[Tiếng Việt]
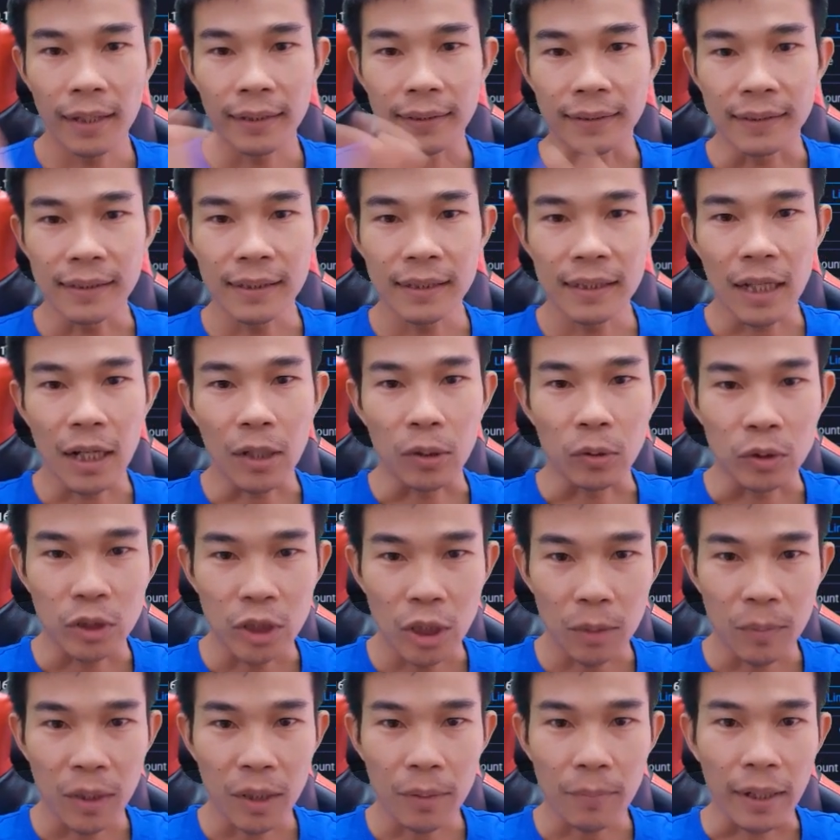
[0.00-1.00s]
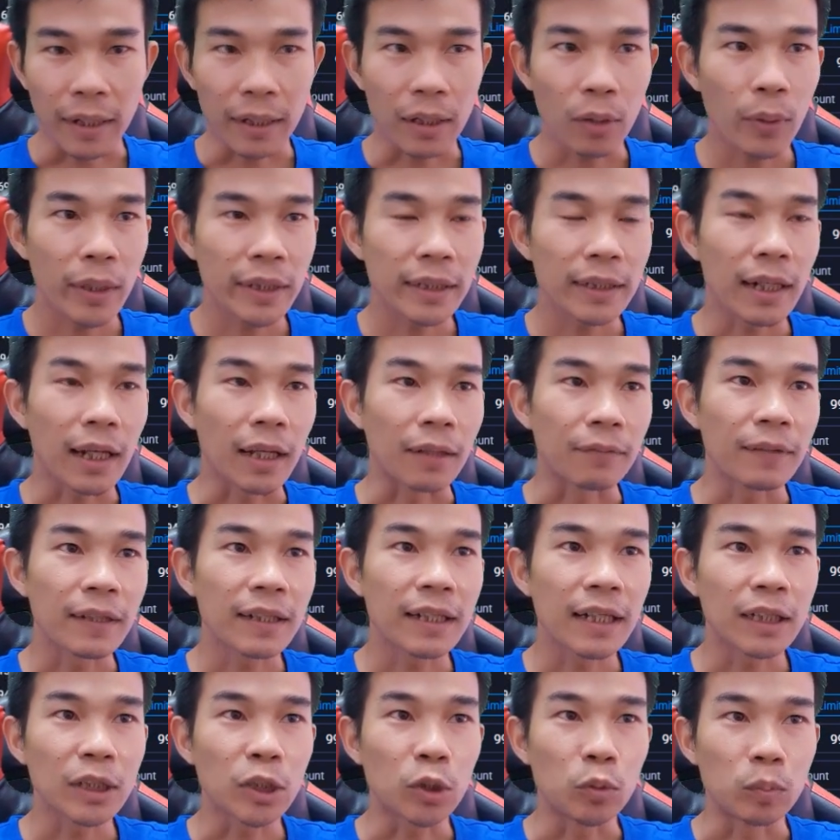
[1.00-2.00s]
Hi, xin chào mừng các bạn đã quay trở lại
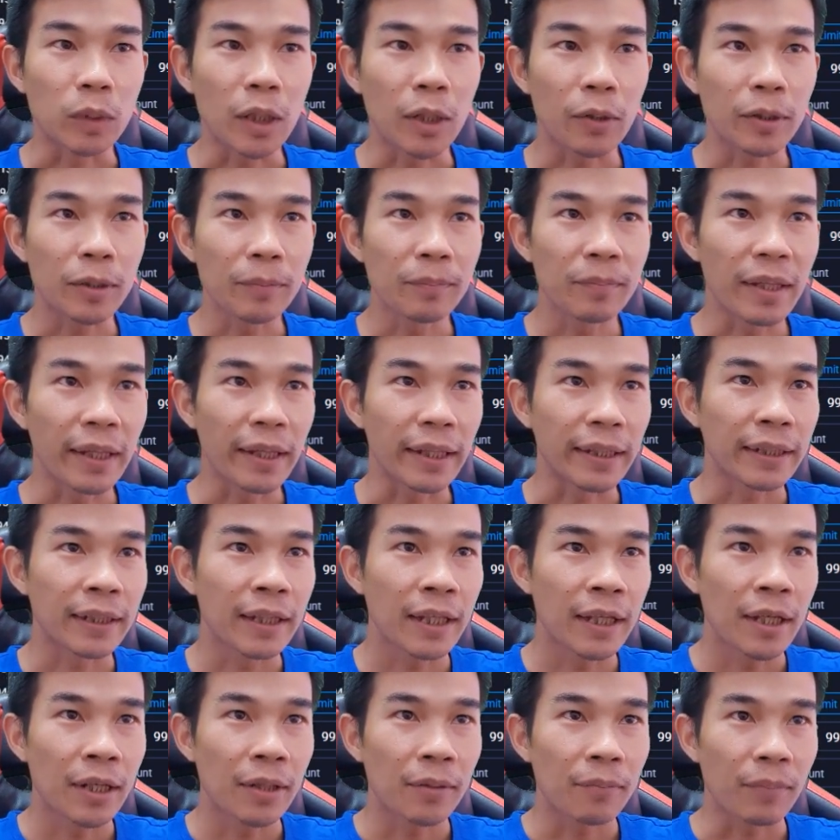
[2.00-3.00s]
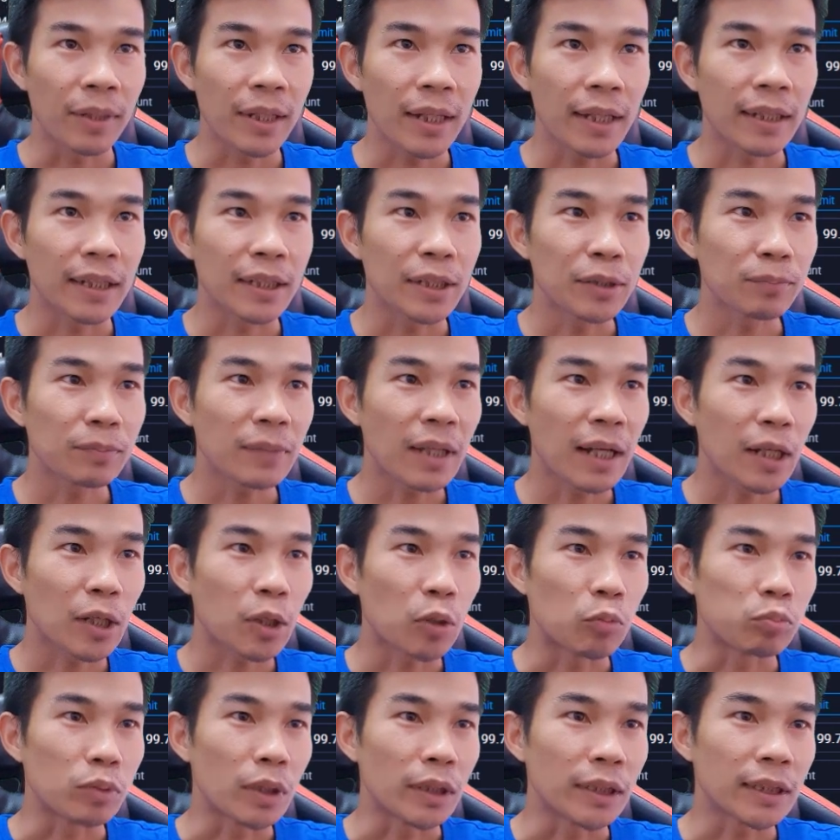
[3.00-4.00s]
với kênh Cùng Nhau Kiếm Tiền. Bây giờ thì chúng ta
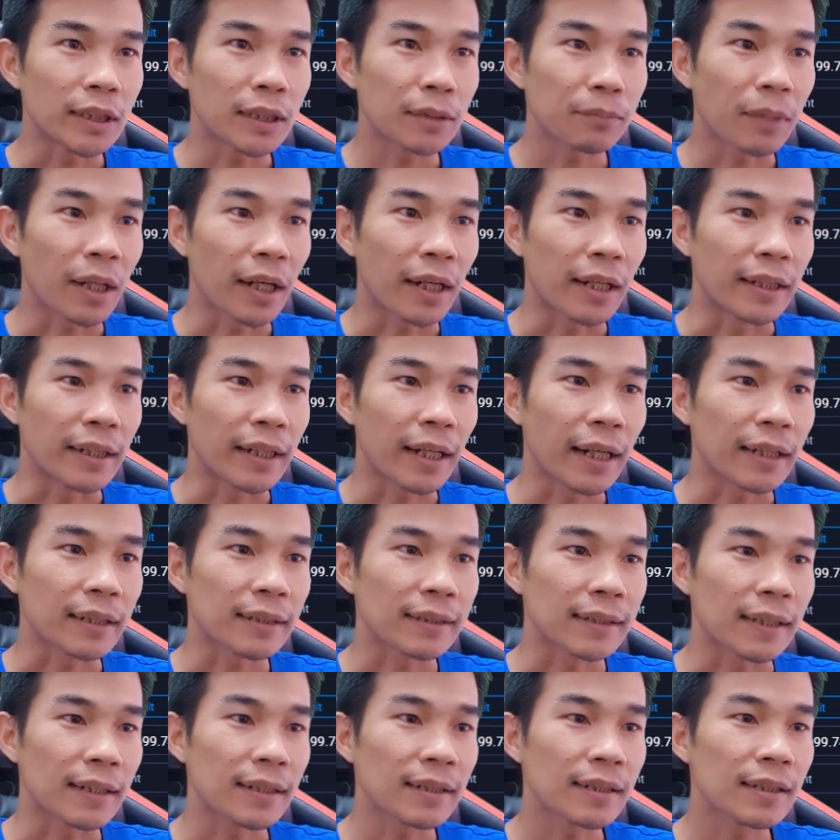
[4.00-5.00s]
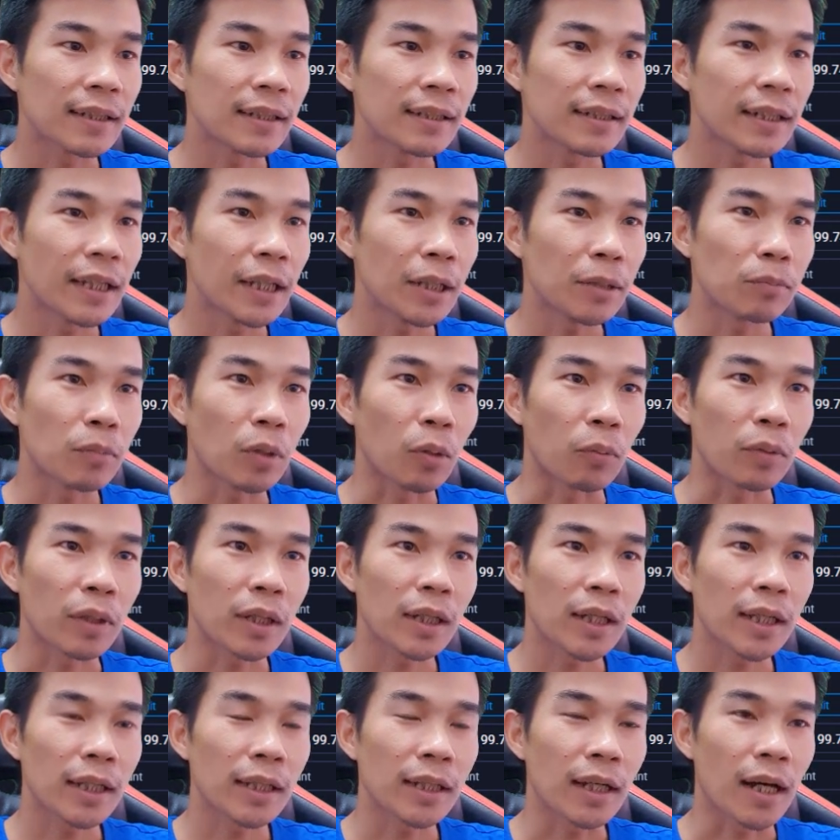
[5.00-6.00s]
cùng nhìn trên màn hình ra sẽ chứng kiến một
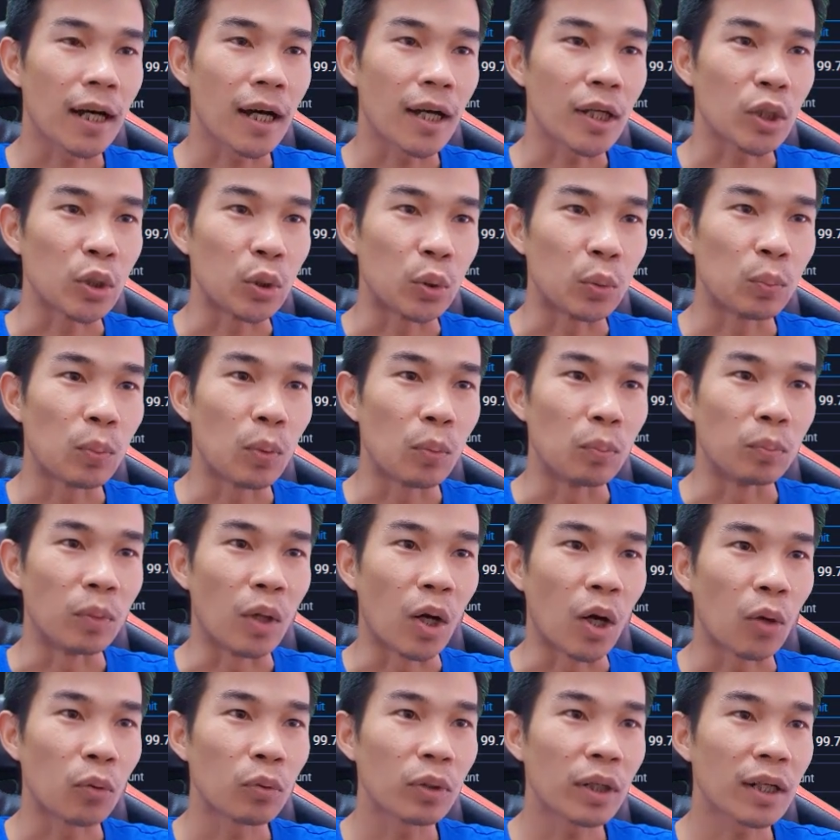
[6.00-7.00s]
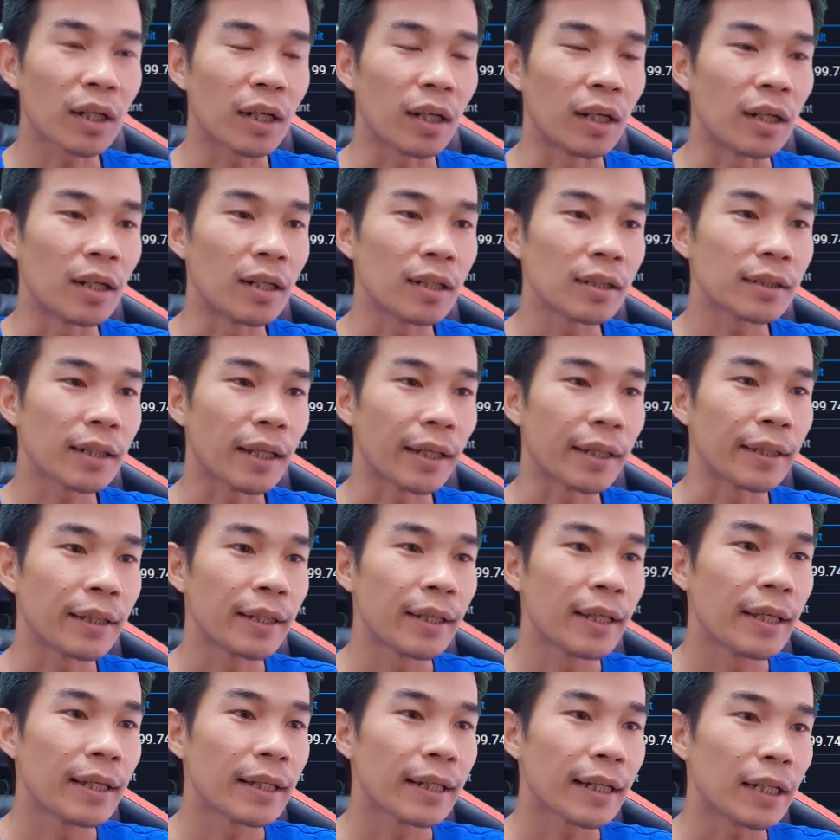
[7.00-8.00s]
cái vụ bùng nổ rất là lớn đây.
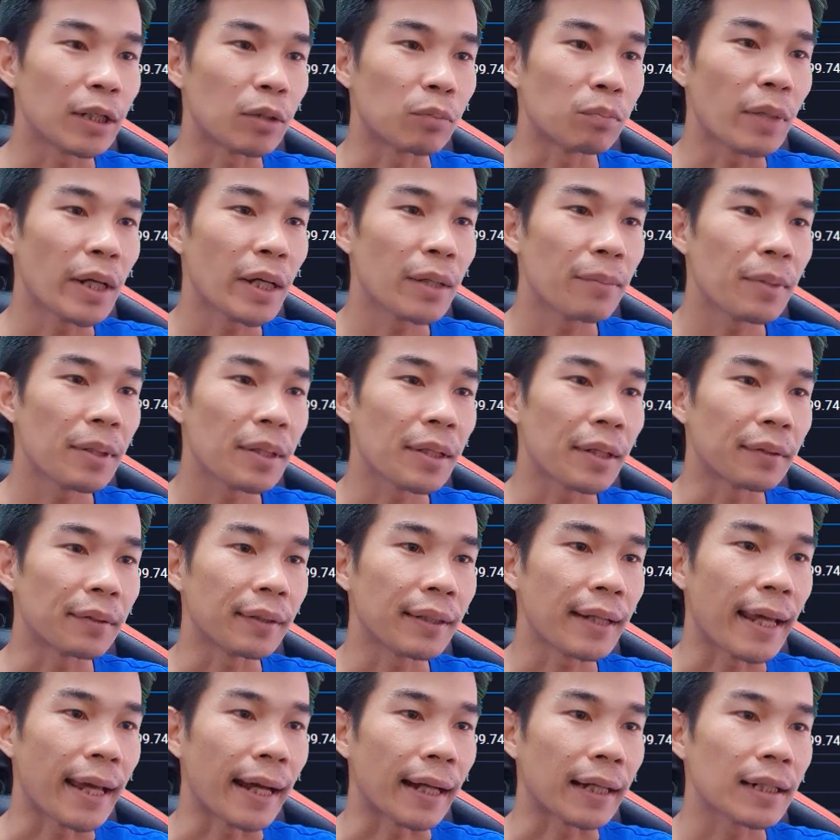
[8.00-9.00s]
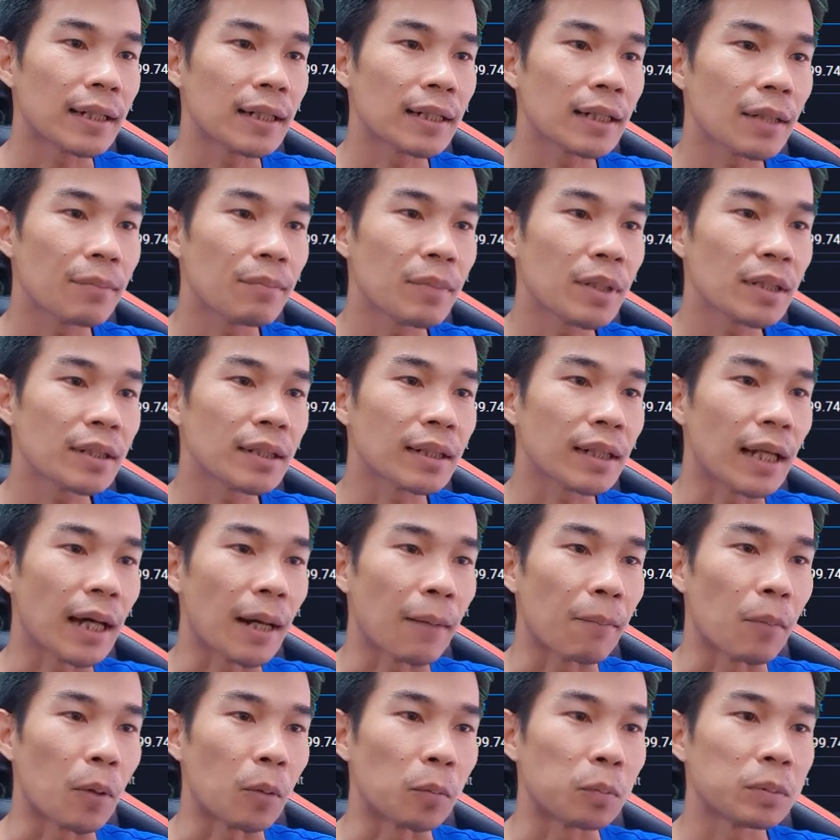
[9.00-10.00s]
Cái đồng Pi bây giờ nó đạt hơn cái mức
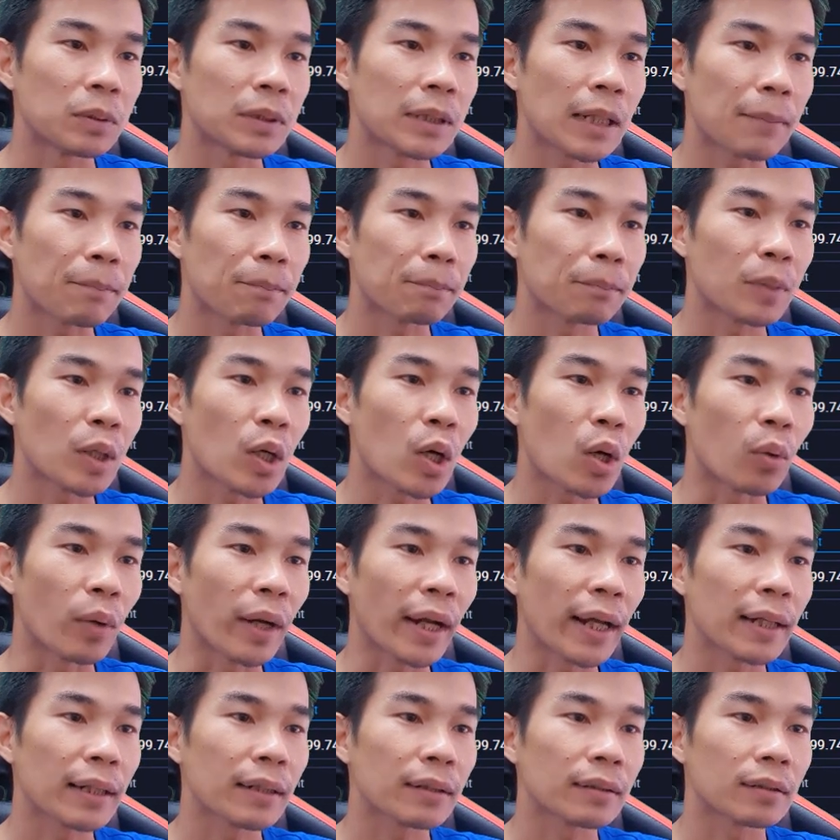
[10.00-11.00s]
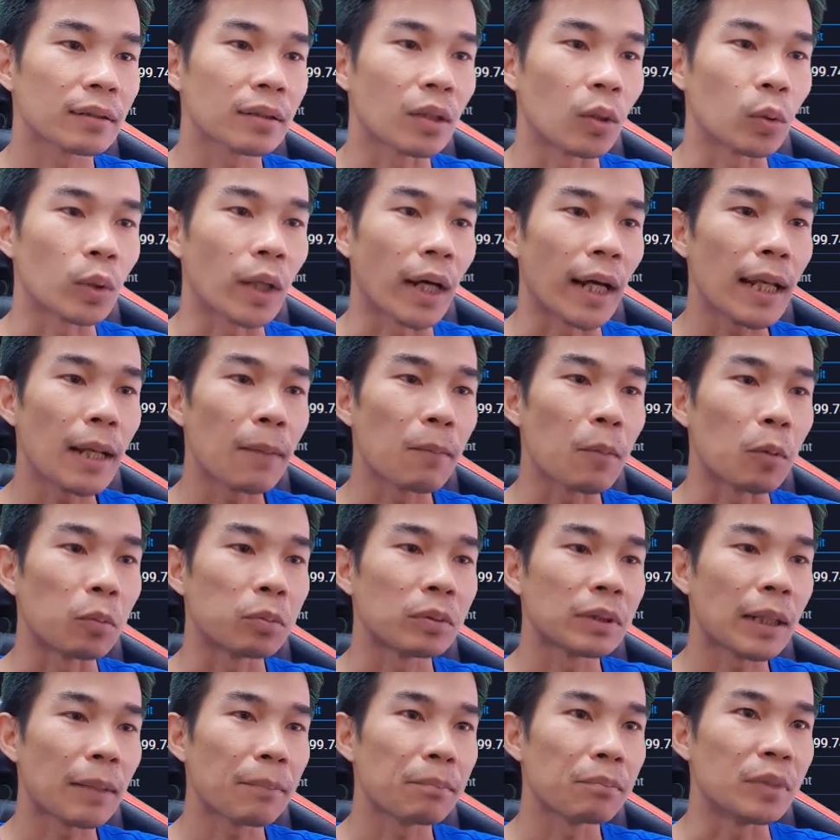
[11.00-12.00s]
là 100 đô ha, cụ thể là
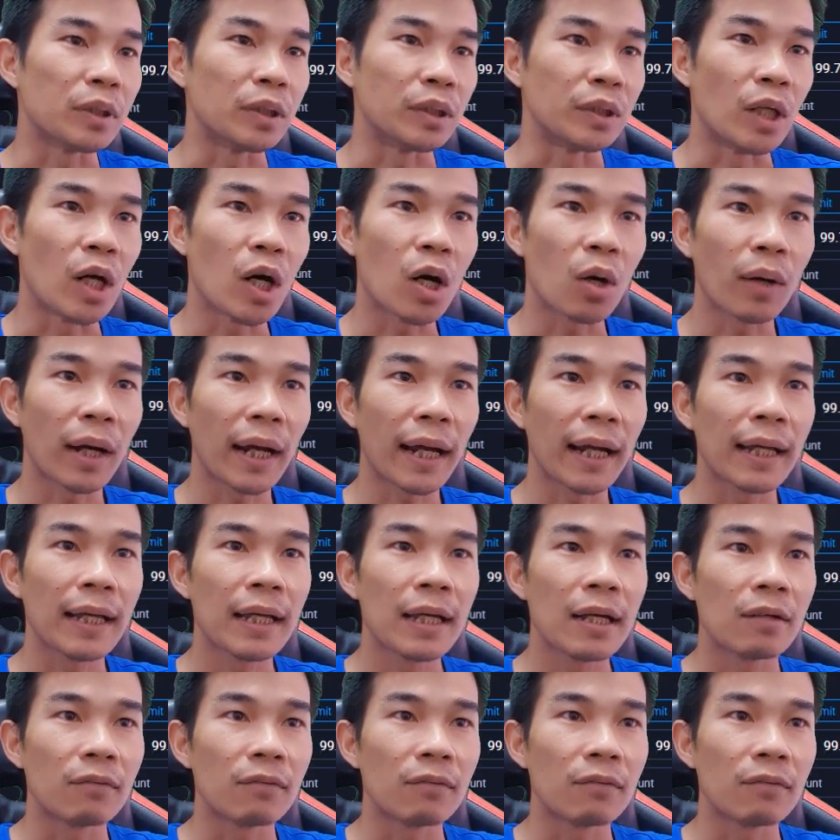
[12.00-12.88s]
110 đô ha,